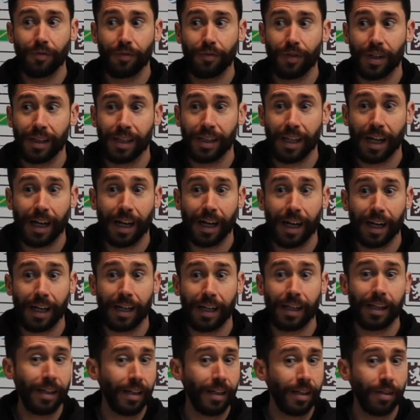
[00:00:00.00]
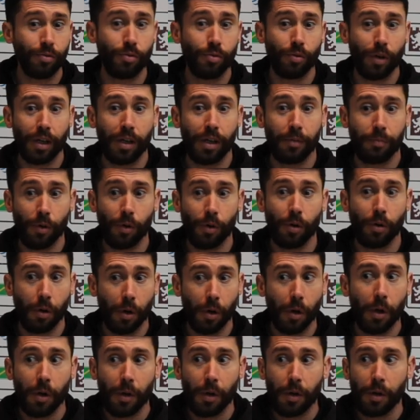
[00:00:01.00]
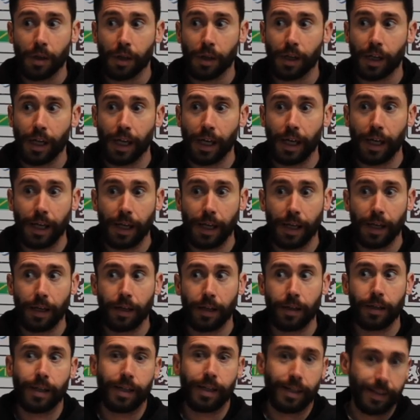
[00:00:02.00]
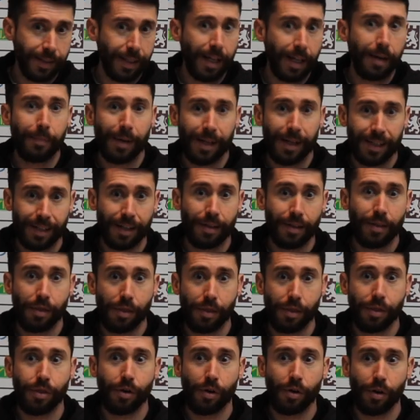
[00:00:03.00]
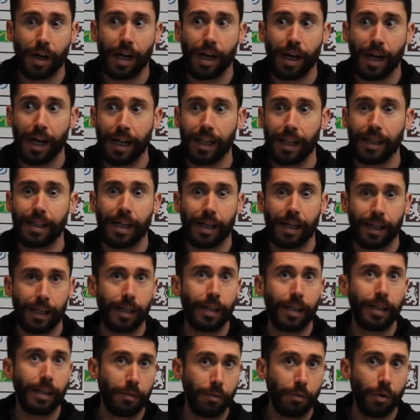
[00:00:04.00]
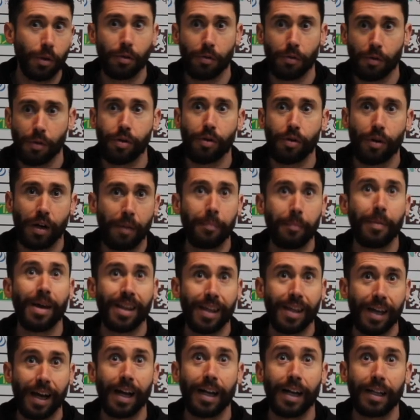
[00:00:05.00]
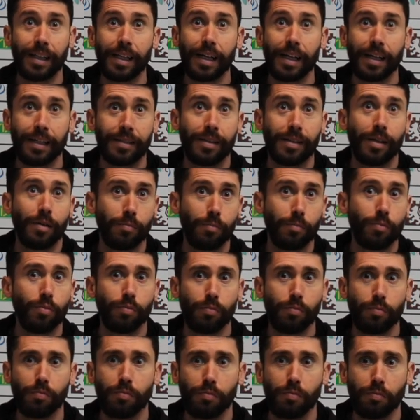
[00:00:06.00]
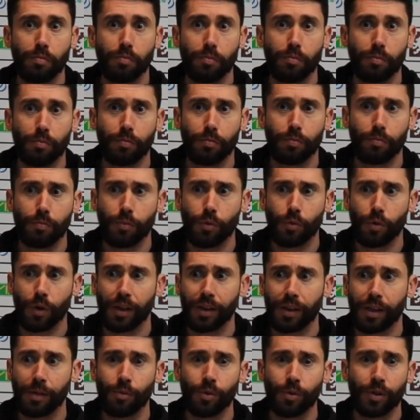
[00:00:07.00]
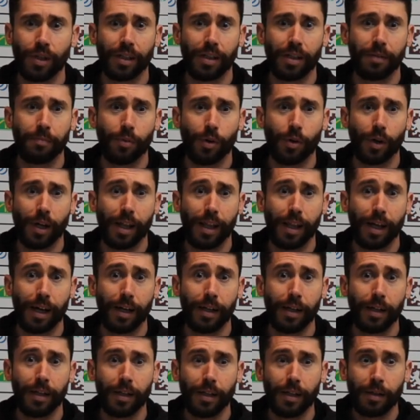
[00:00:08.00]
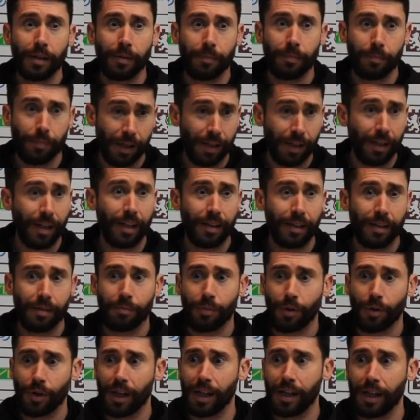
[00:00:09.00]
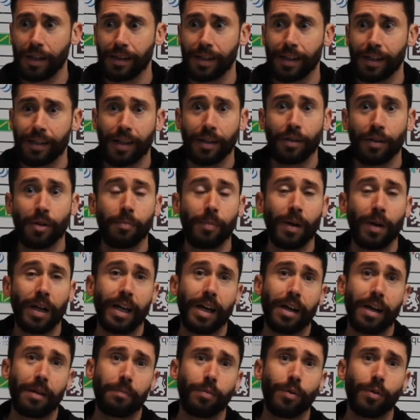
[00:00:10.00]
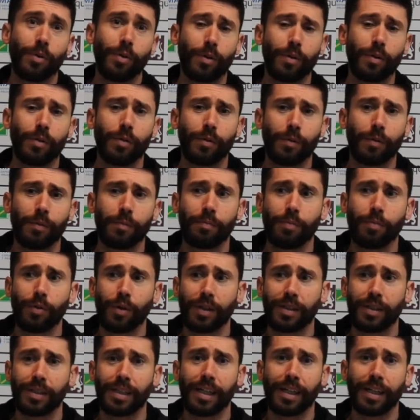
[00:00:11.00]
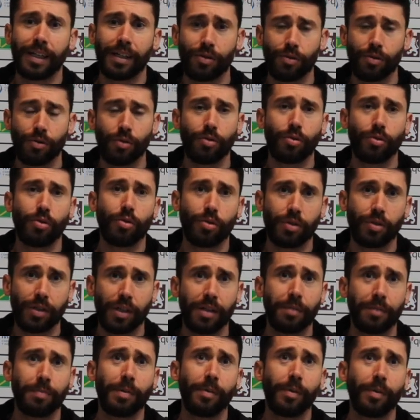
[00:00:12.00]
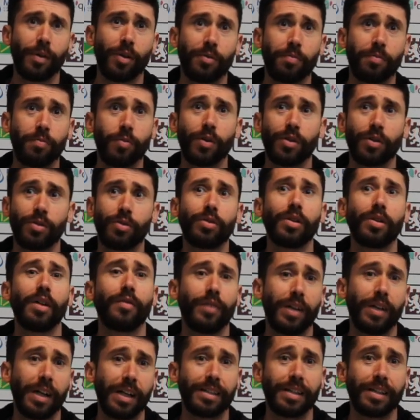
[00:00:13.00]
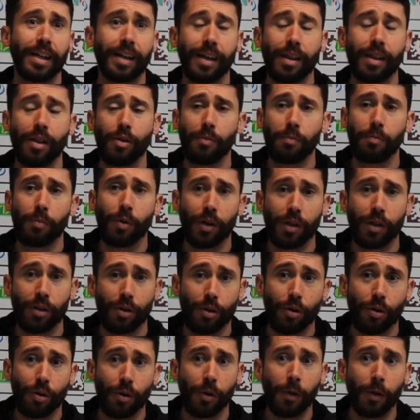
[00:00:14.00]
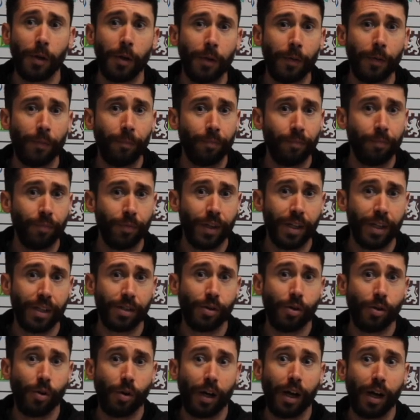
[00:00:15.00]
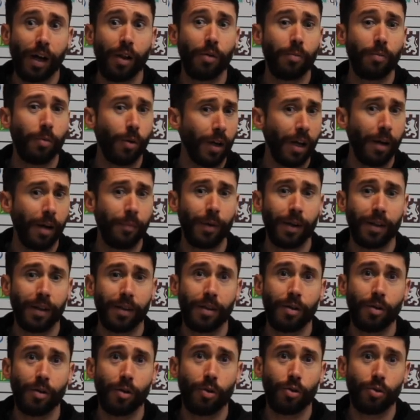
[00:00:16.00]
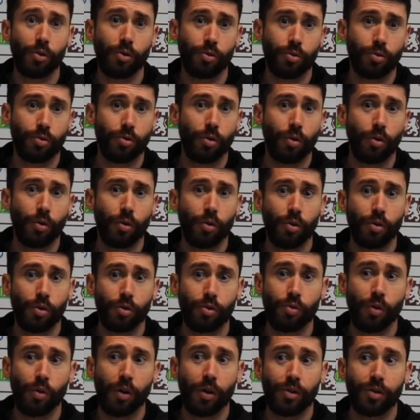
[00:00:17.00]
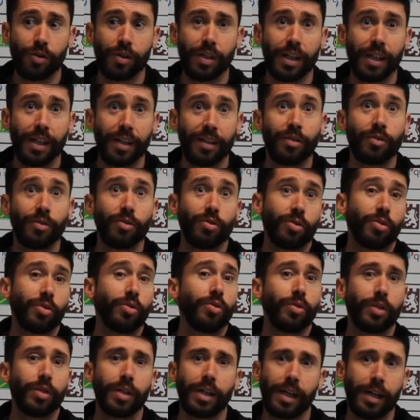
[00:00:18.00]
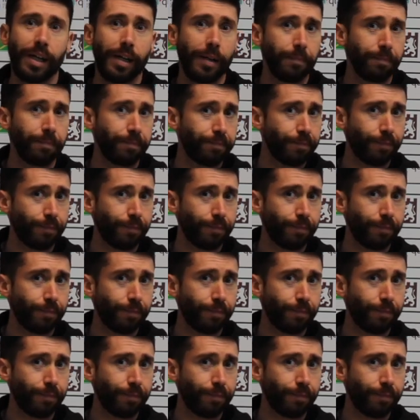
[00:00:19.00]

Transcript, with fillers: enfrente al Jaraque, que es un equipo que, está más en zona alta que, bueno, zona media alta, hasta estado durante mucha temporada parte de la temporada intentando pelear por, por estar en esos dos, tres primeros puestos. Al final se ha quedado un poquito descolgado porque ha perdido los, los duelos directos contra,